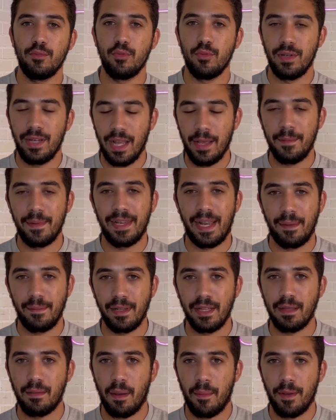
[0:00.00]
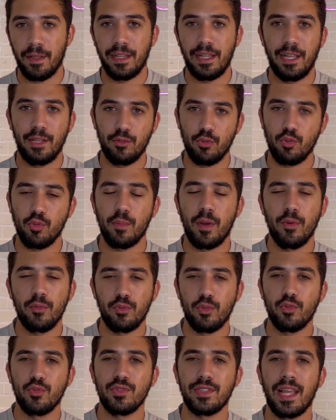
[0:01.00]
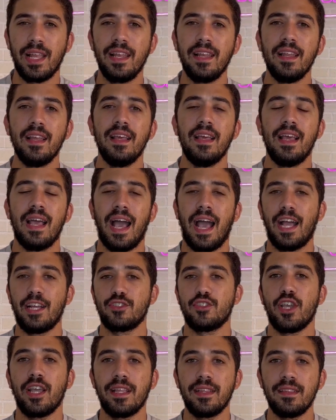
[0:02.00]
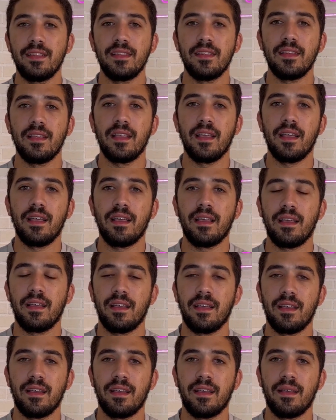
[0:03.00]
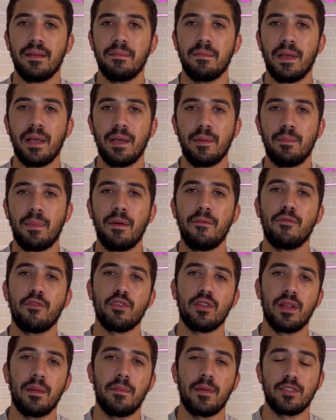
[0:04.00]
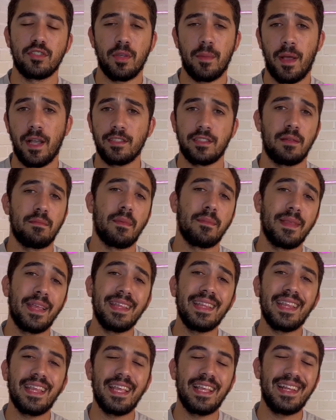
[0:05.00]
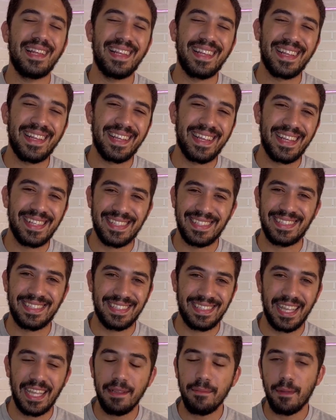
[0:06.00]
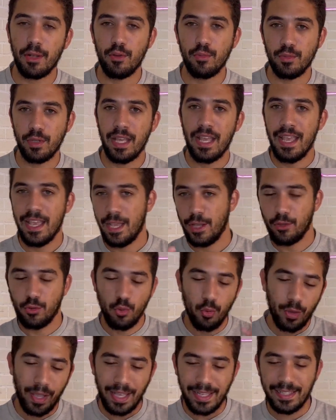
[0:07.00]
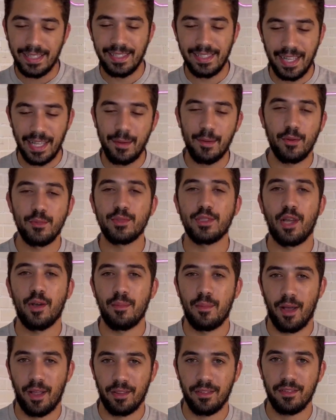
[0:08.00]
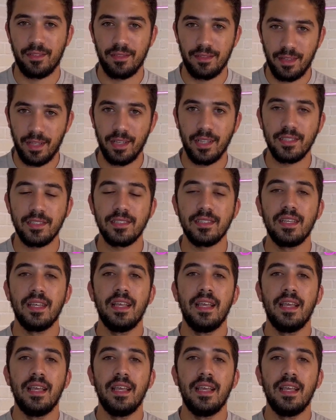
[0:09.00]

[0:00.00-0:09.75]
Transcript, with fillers: واللعبه اللي عاملينها مع بعض اللي هي توتو باي وتوتو سيل عشان بانفورد آه، آه، لما اتصاب حصل مبدئيا الكيستين مالهم التو كيسز يعني مالهمش دعوه ببعض خلاص